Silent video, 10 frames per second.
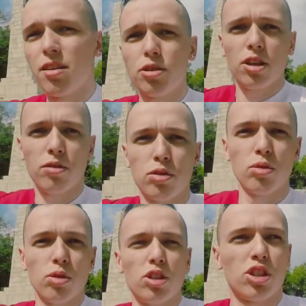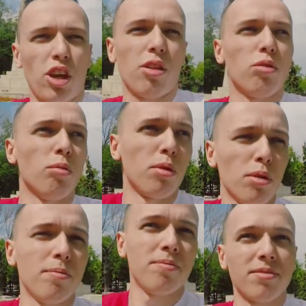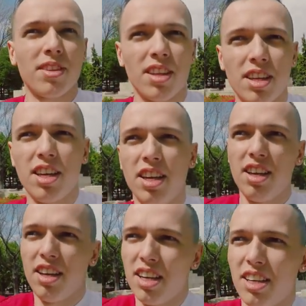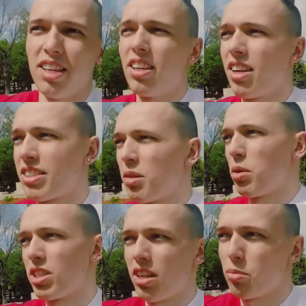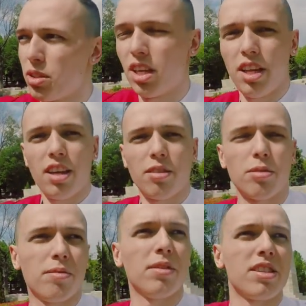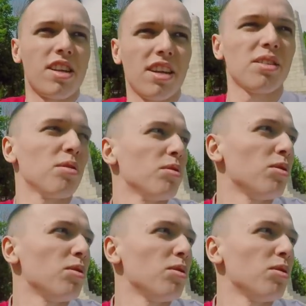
Я вчера всю ночь искал GoPro и хотел поставить батарейку на зарядку.